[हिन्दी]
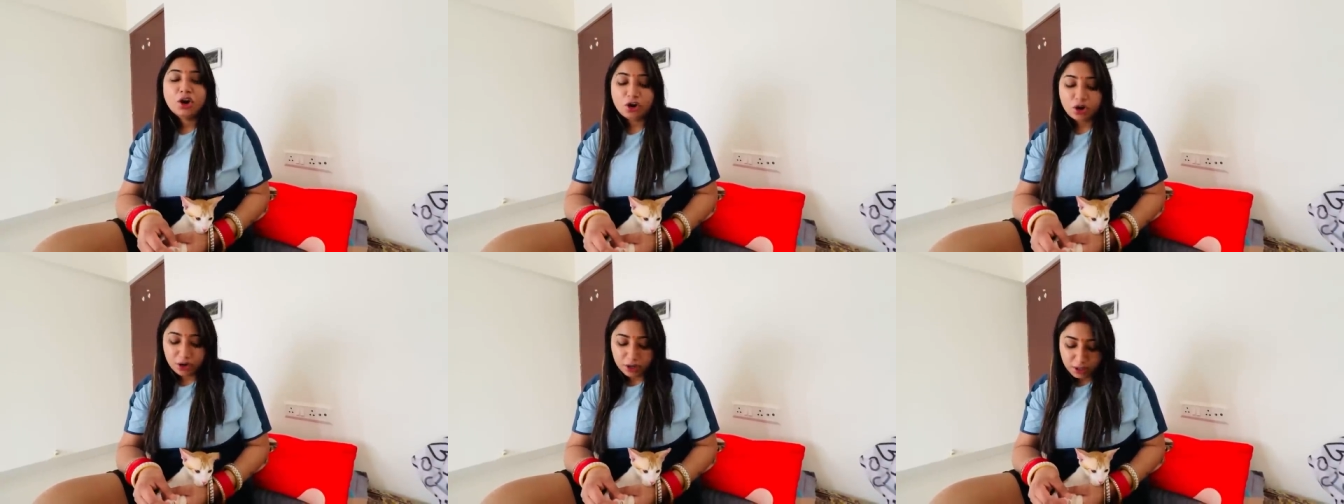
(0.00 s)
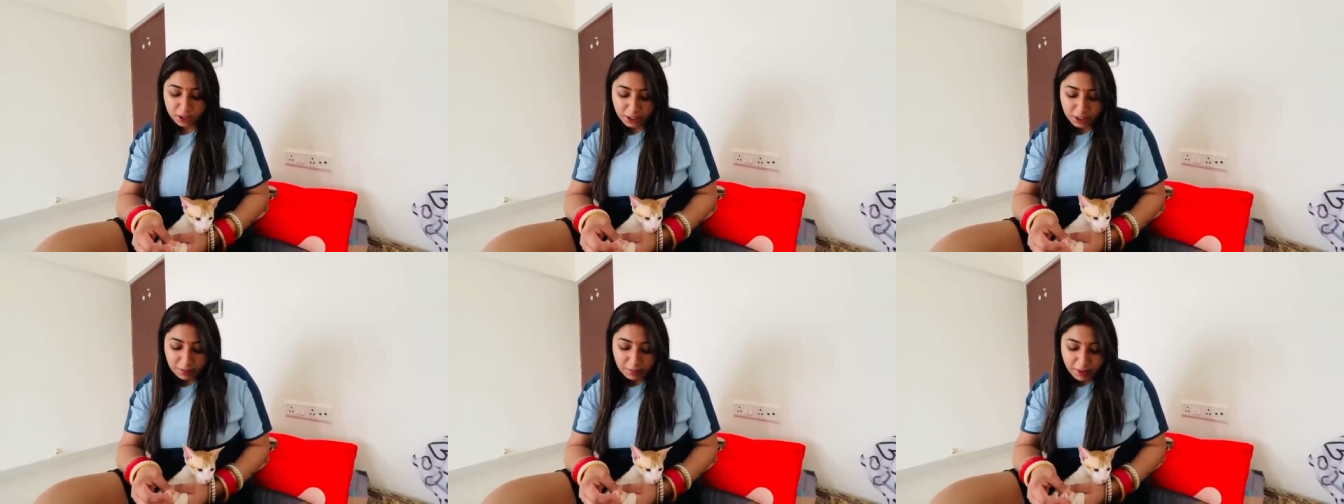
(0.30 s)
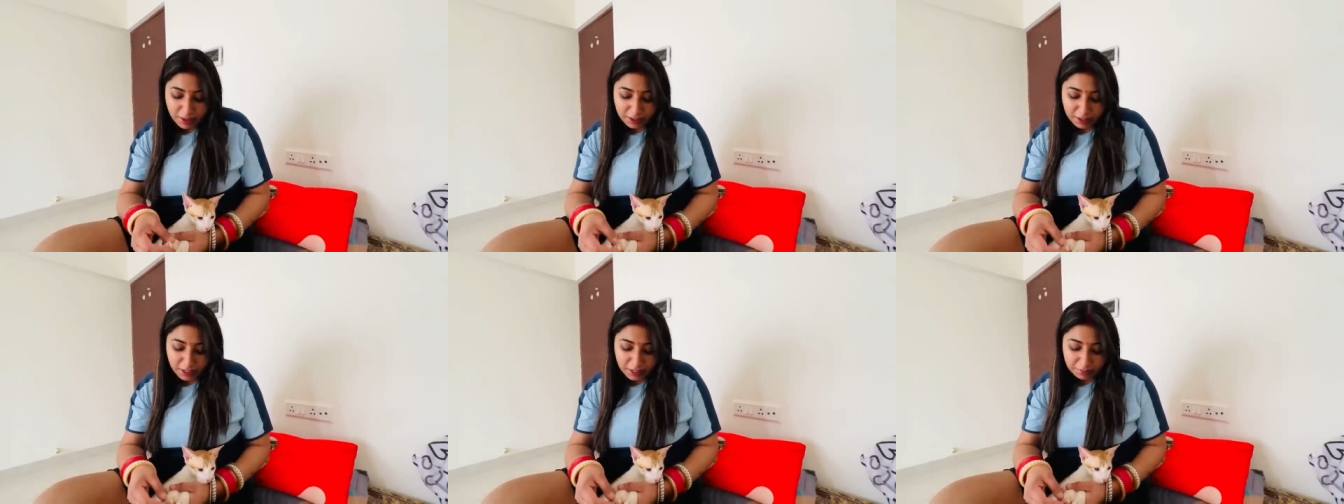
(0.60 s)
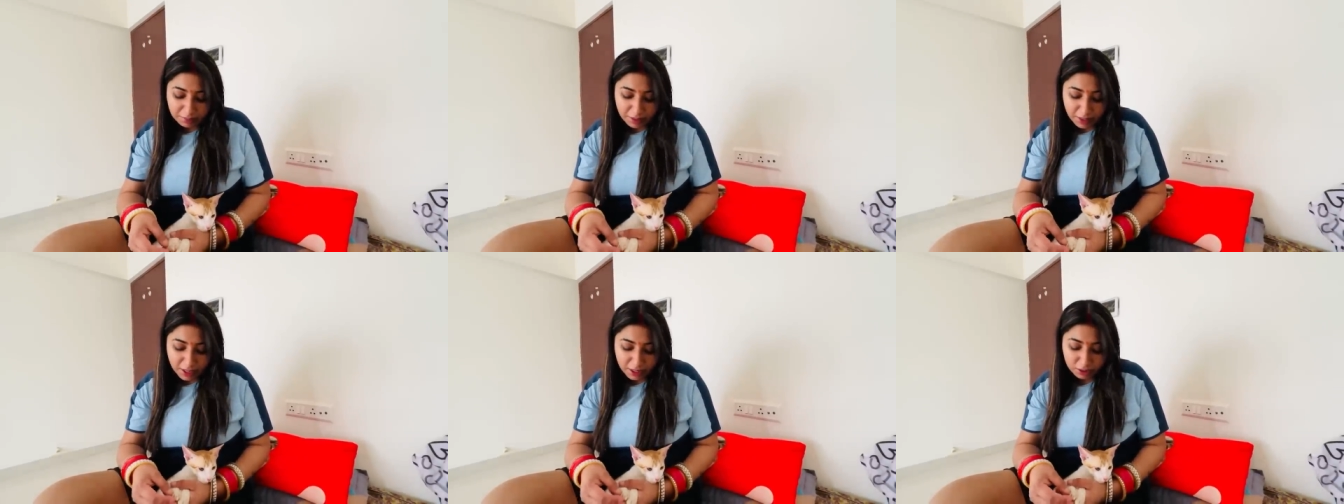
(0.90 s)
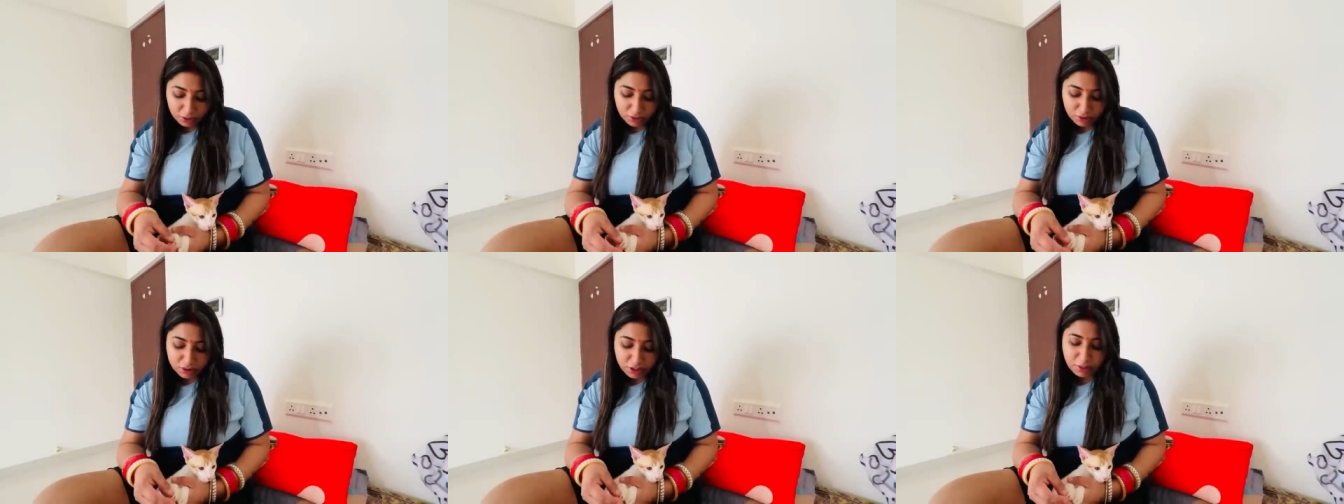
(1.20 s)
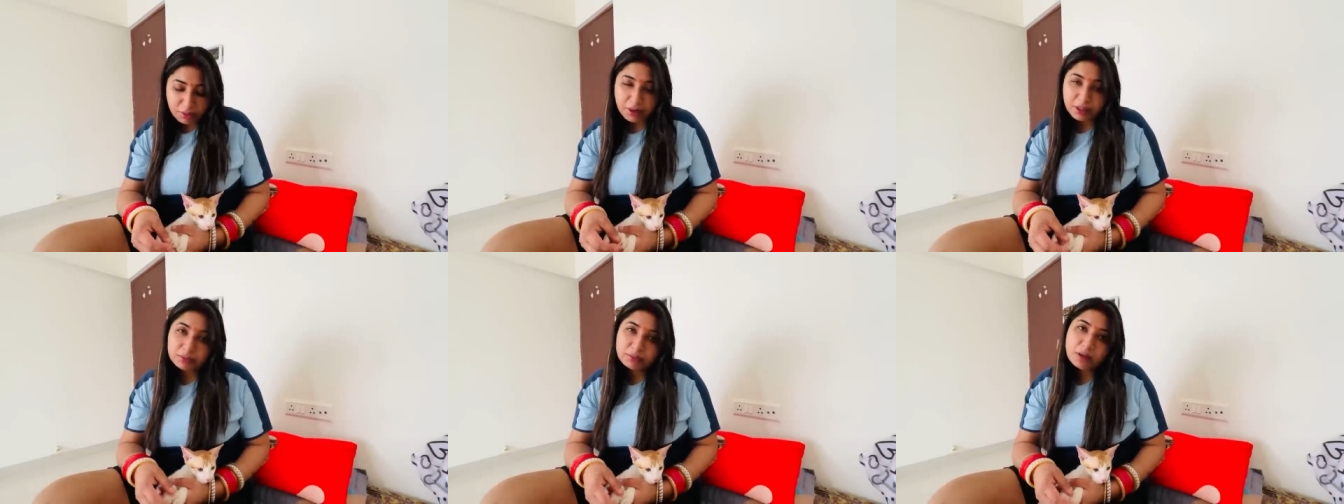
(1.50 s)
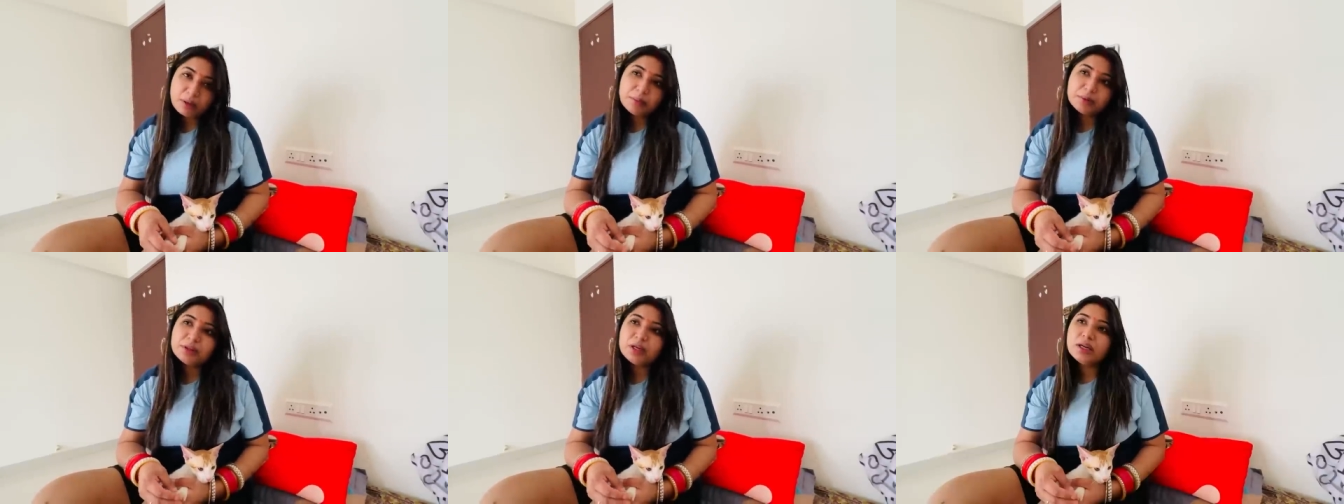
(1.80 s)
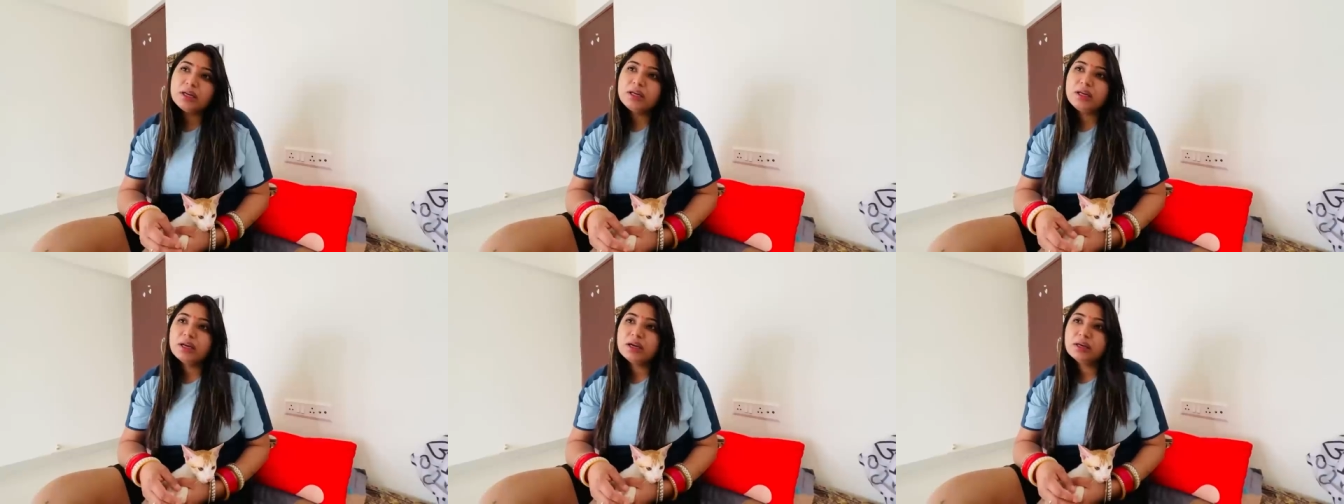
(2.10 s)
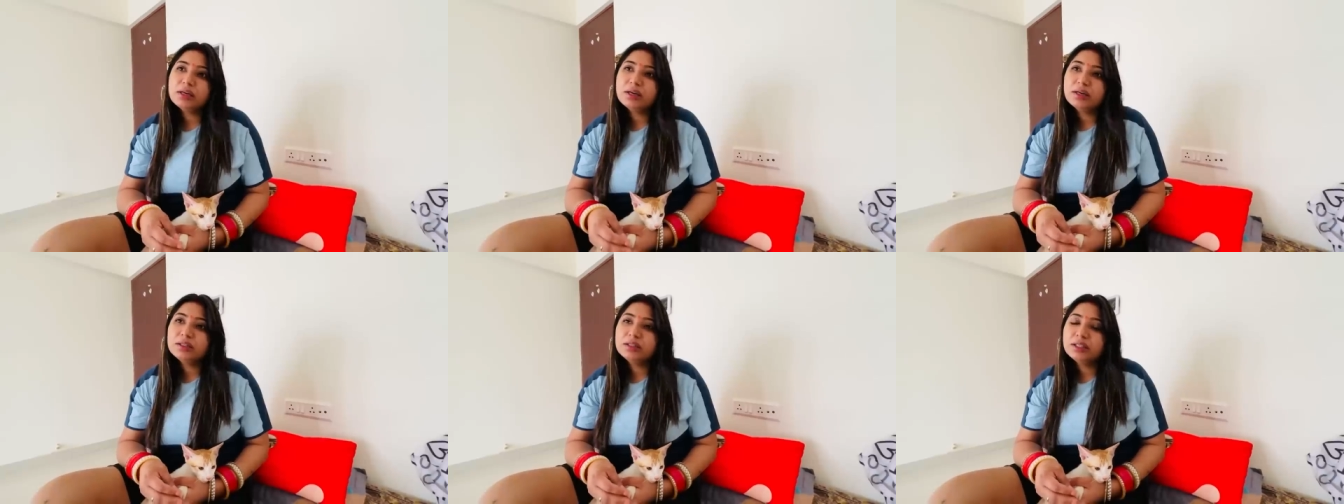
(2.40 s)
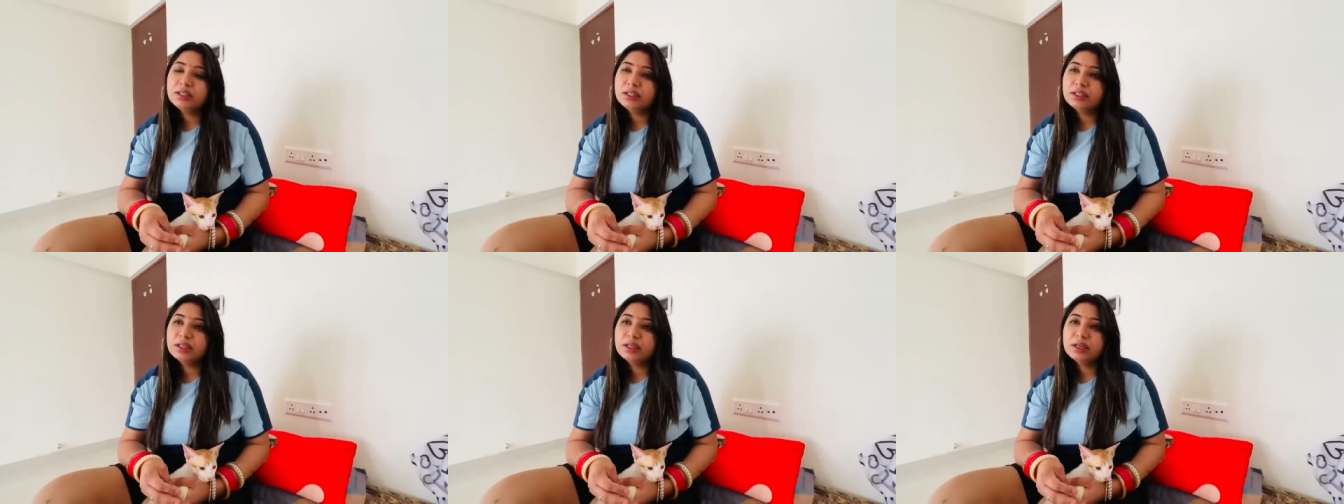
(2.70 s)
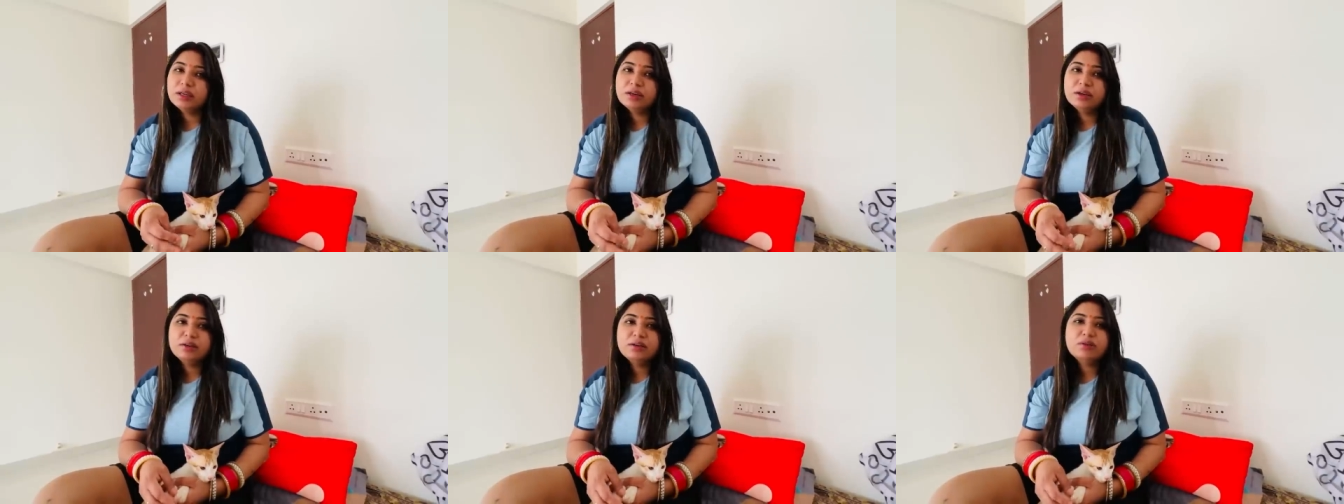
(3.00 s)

और हीट बैग नहीं मिला तो उसके बाद मैं पता नहीं क्या करने लगी